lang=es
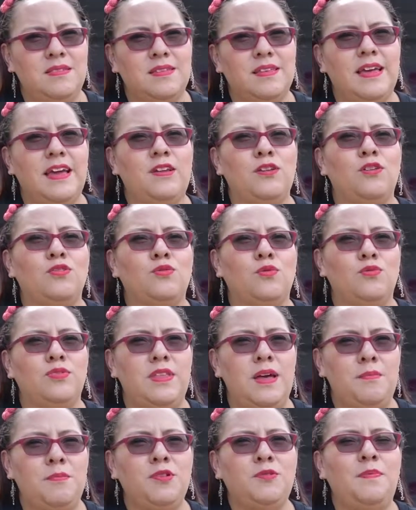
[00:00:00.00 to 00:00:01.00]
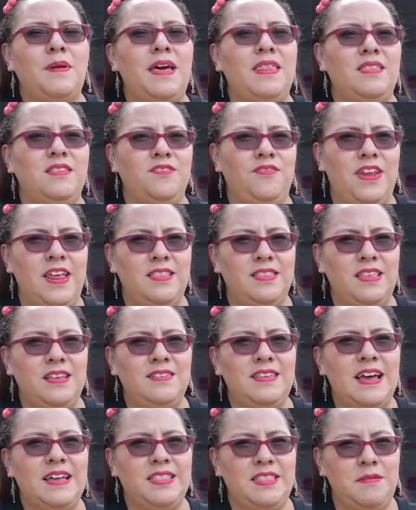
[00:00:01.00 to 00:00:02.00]
que nos juntamos para
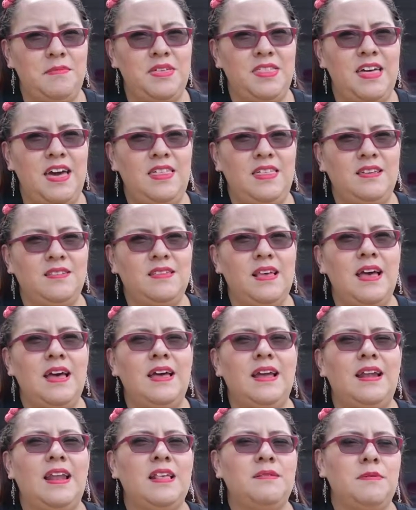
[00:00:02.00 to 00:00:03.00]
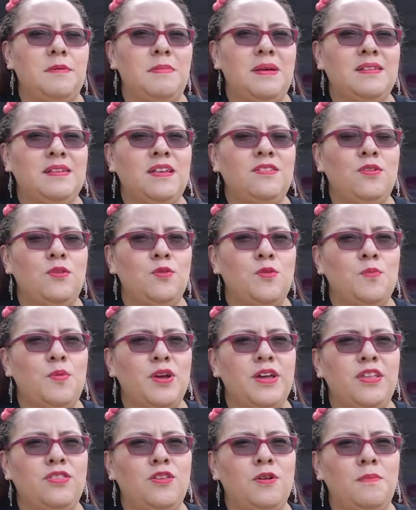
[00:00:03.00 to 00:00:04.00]
diferentes actividades. Las mamás que son un
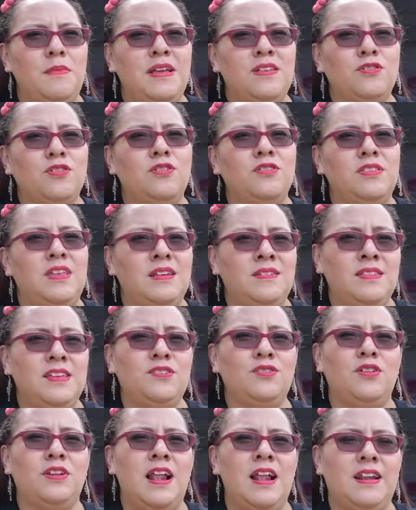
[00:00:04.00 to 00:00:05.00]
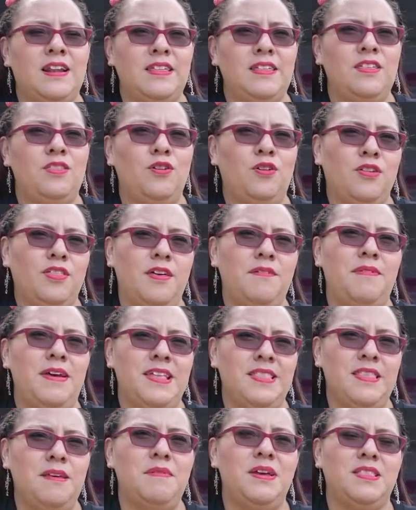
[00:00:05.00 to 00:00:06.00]
poquito más contentas son alrededor de
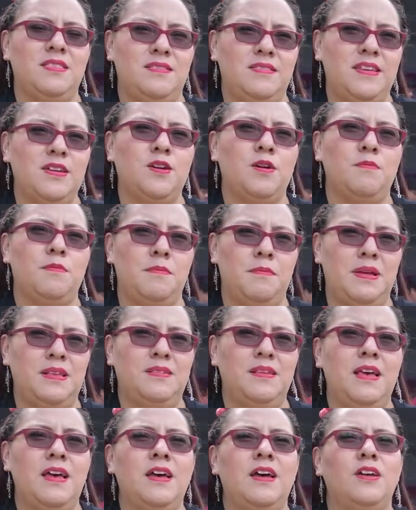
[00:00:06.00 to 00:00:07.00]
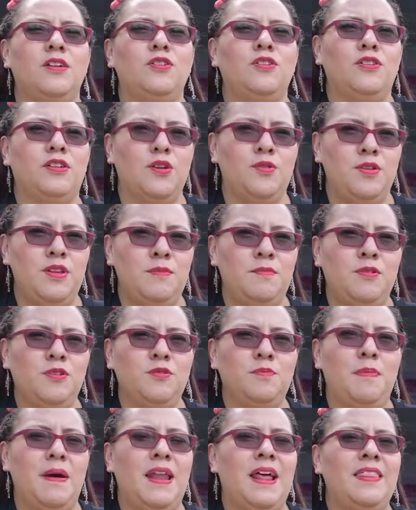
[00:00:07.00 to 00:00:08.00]
20, 25 mamás. Nos reunimos
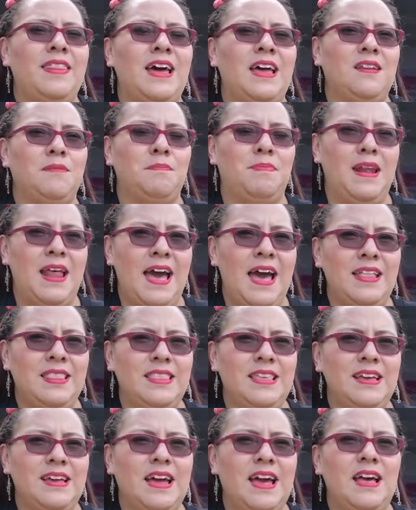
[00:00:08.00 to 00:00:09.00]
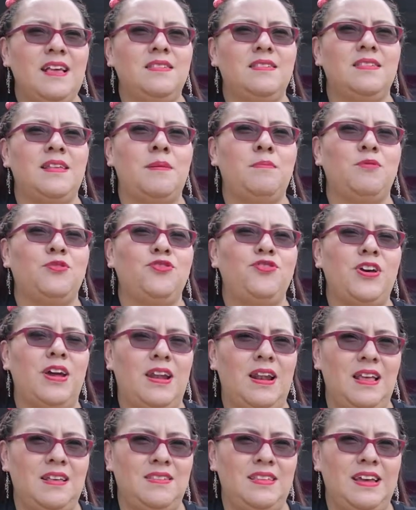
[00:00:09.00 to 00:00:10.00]
para dar pláticas, damos
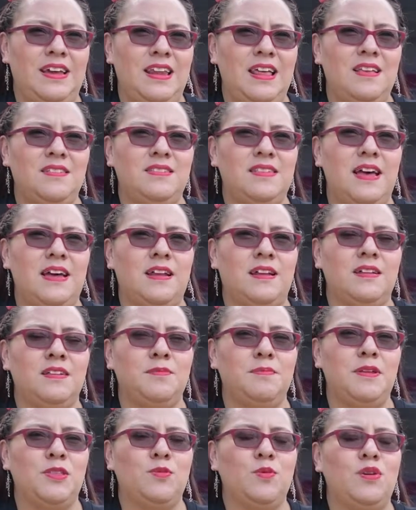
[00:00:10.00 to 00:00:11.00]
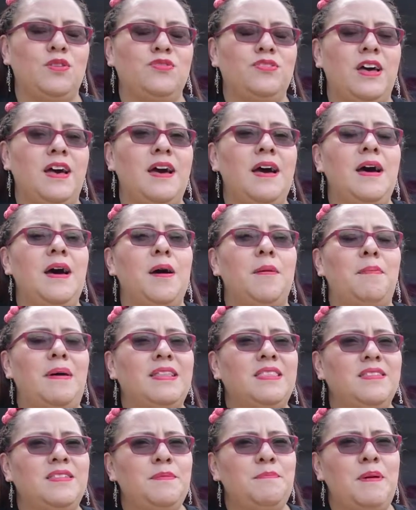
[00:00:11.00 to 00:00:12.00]
charlas de crianza respetuosa,
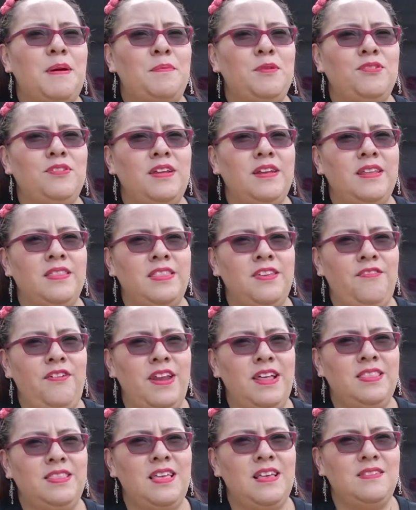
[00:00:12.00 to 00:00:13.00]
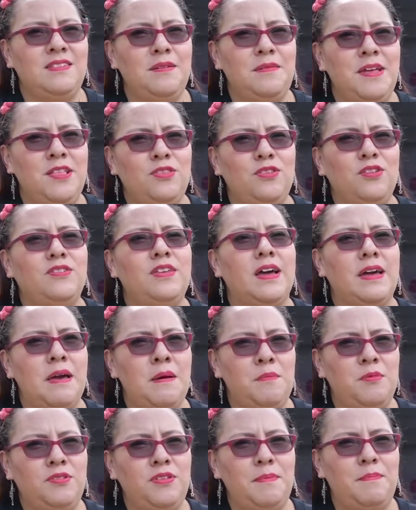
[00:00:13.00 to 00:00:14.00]
participamos en diferentes eventos, acabamos de